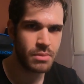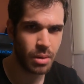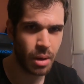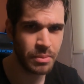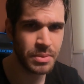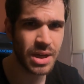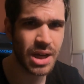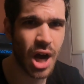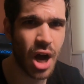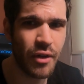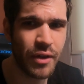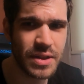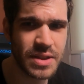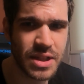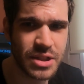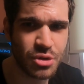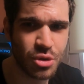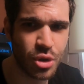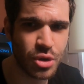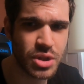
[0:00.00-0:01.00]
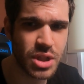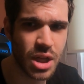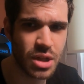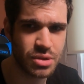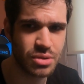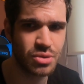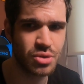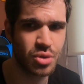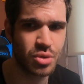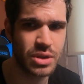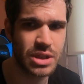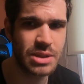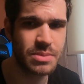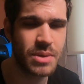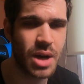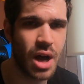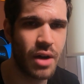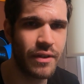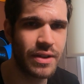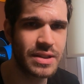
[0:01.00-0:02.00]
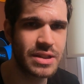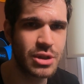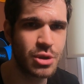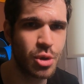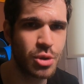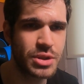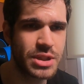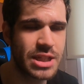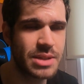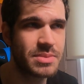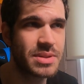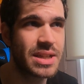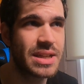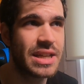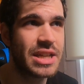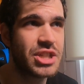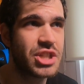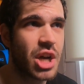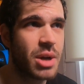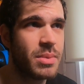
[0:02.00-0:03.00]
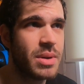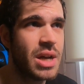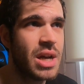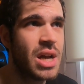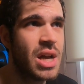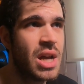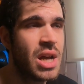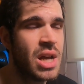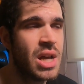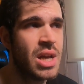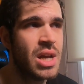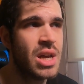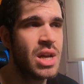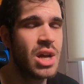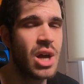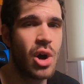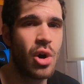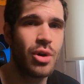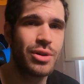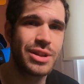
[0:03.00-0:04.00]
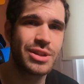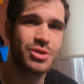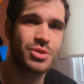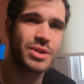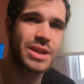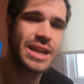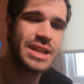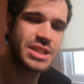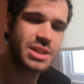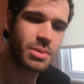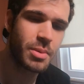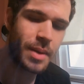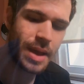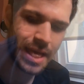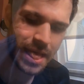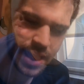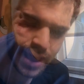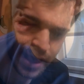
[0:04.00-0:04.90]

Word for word: Babam da kahvaltı hazırlıyor sağ olsun. Sonra gidip kahvaltıyı göstereyim size ne yiyeceğimi. Ondan sonra geleceğim ben.